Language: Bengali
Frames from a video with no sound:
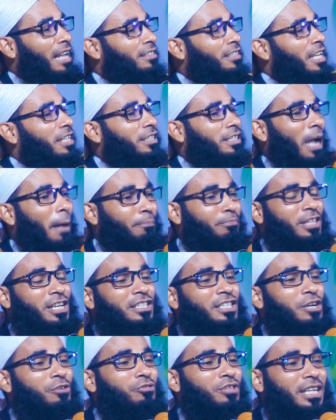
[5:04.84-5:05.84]
কাছে
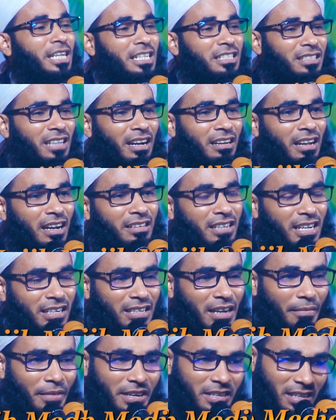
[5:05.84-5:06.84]
চাপতেছে ইহুদি খ্রিস্টানরা ঠিক
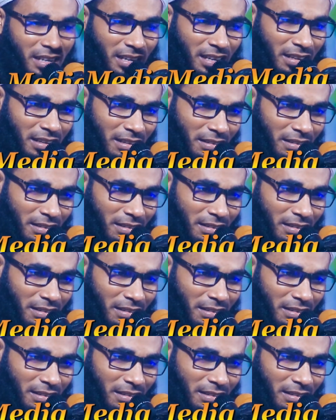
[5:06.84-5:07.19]
না বেটে